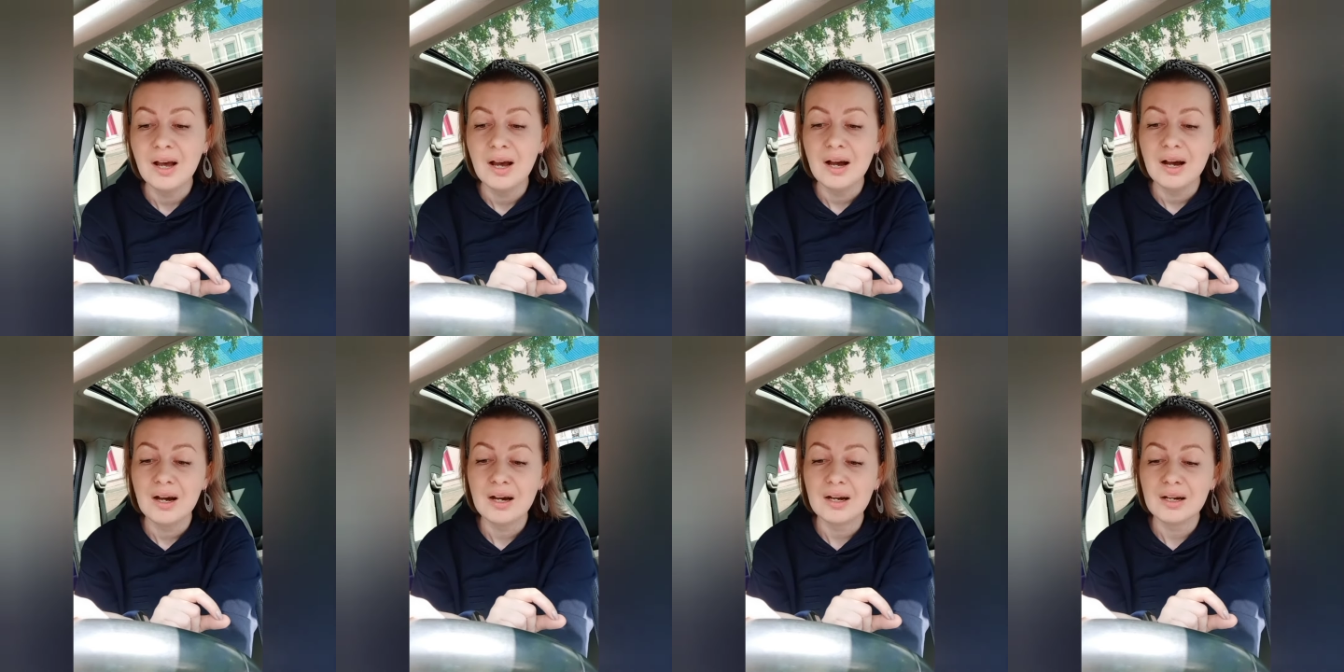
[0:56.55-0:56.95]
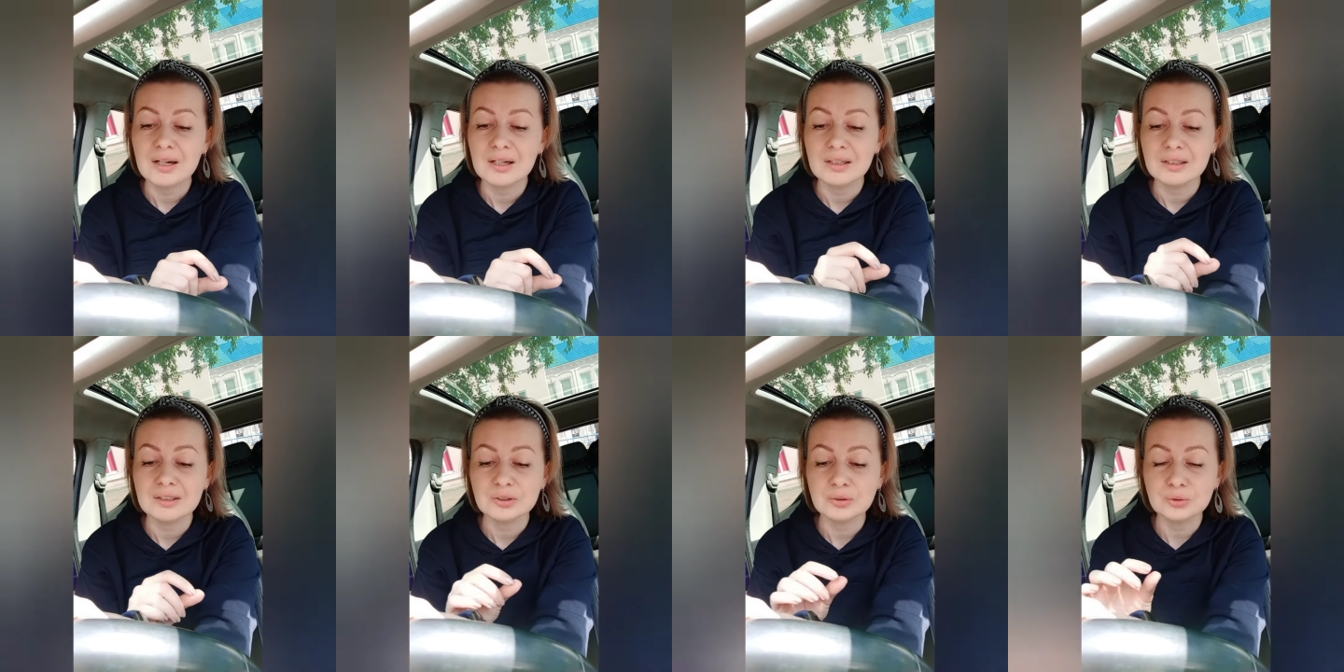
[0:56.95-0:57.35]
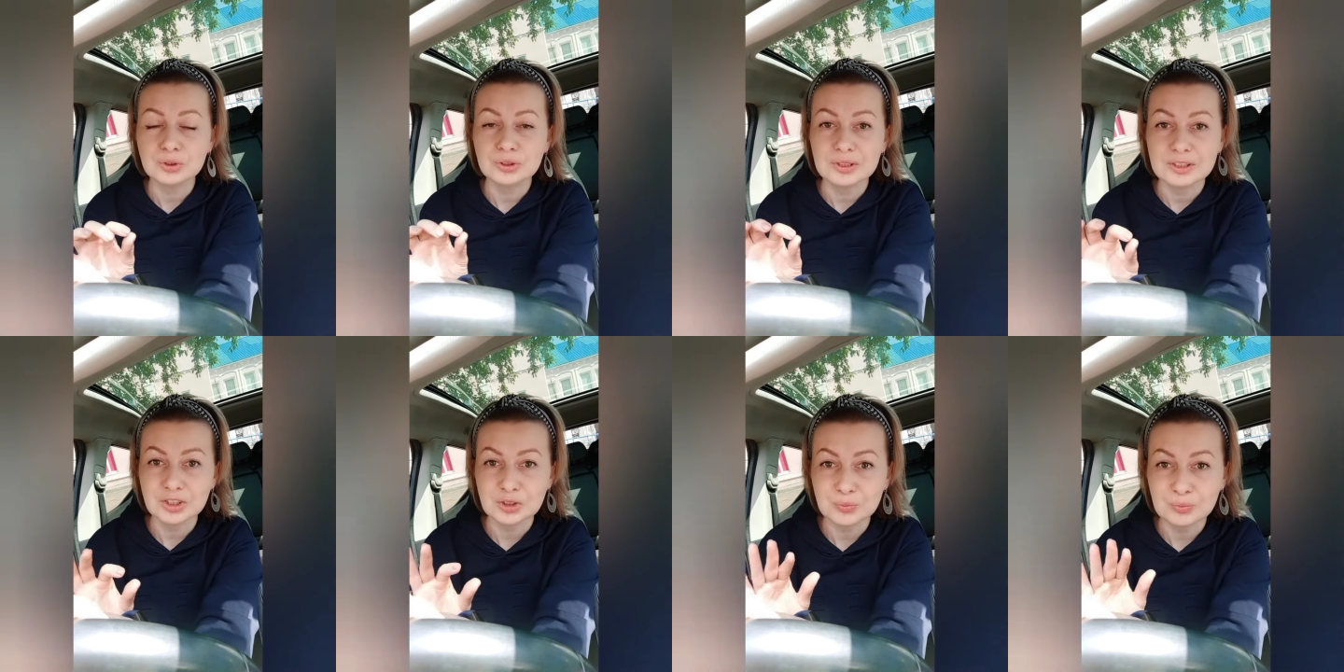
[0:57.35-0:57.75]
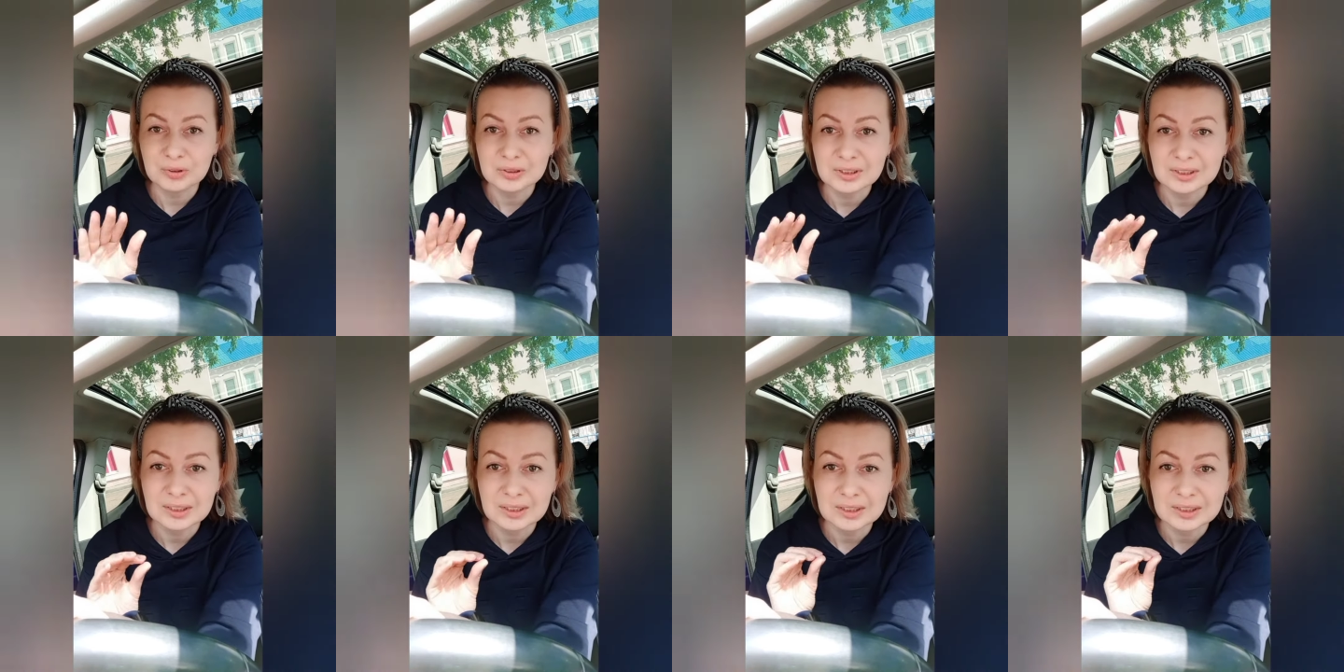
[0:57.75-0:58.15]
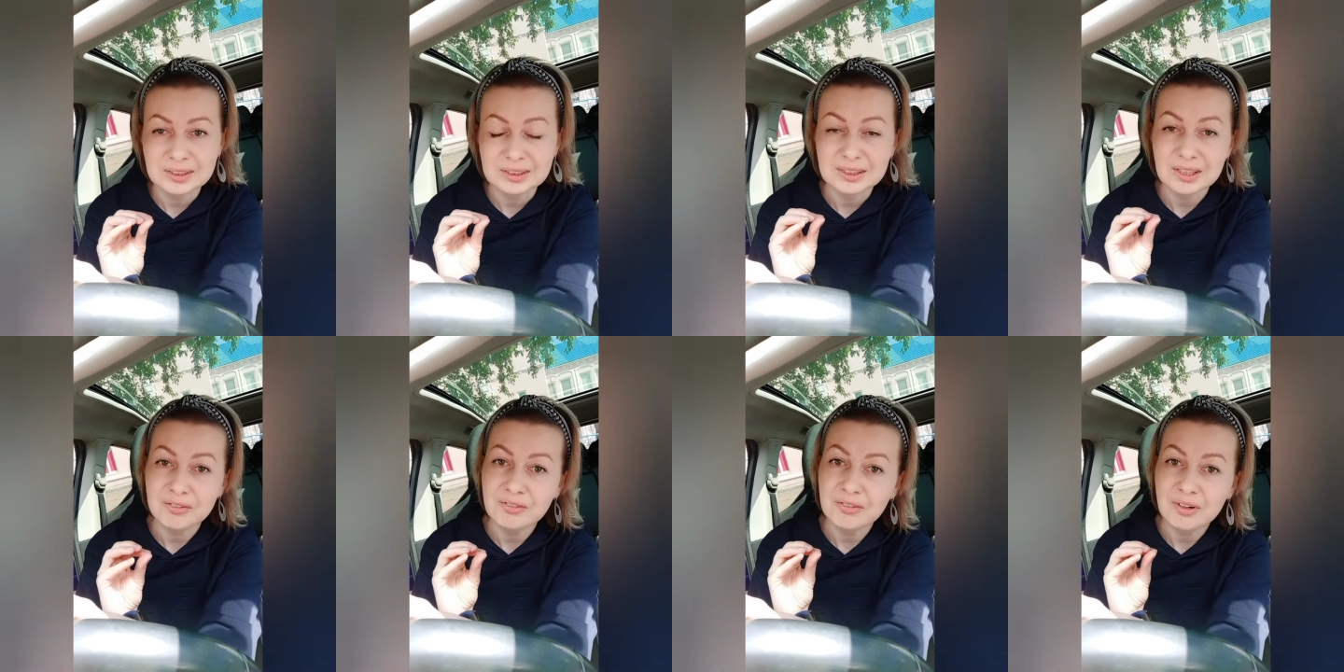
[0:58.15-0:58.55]
А, нужно смотреть
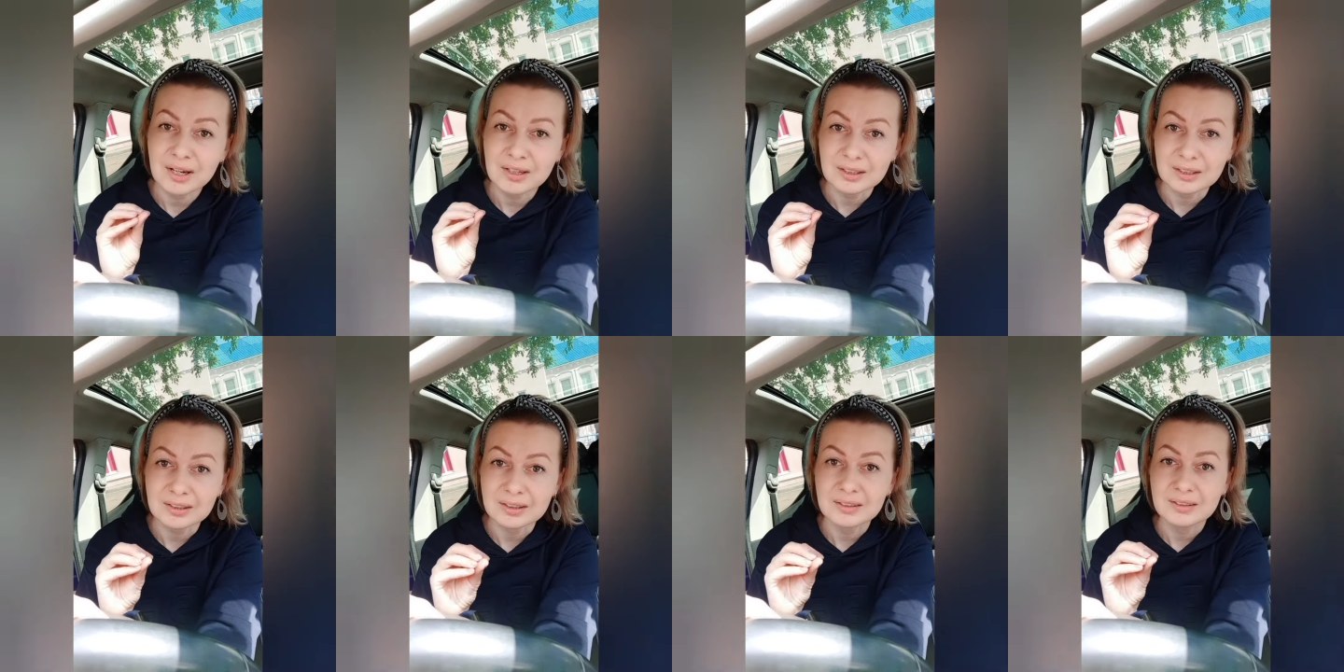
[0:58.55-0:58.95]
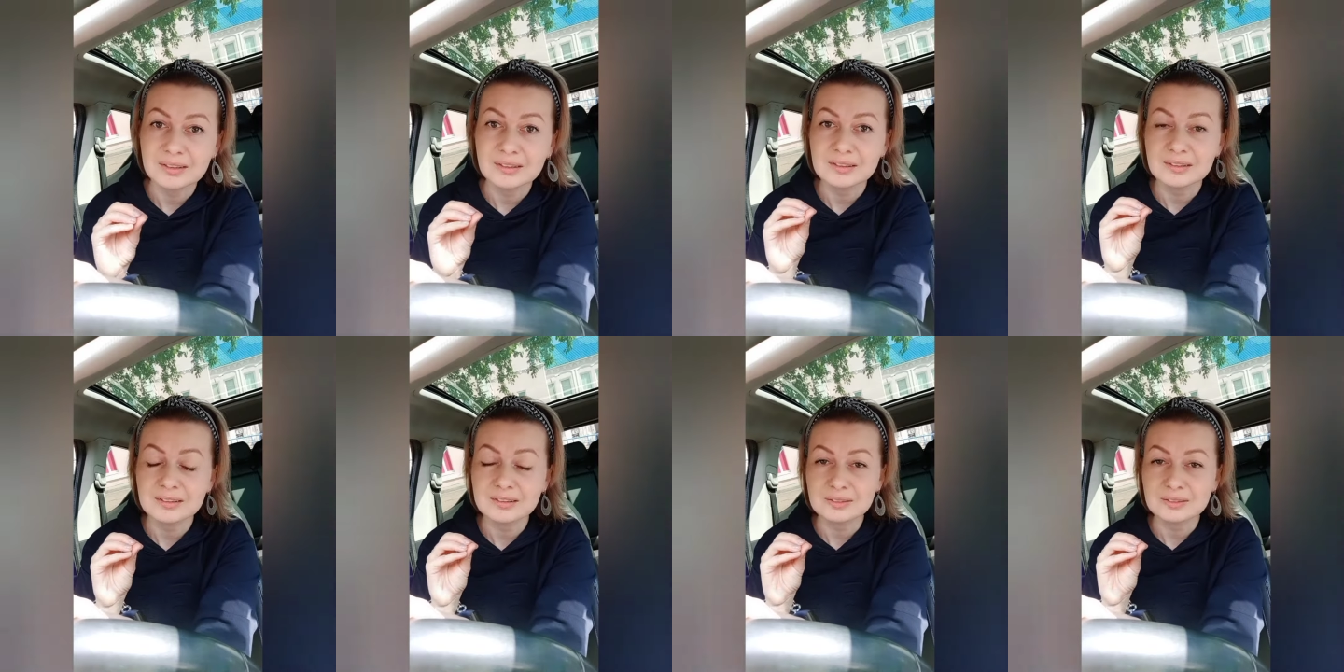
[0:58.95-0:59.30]
товары э,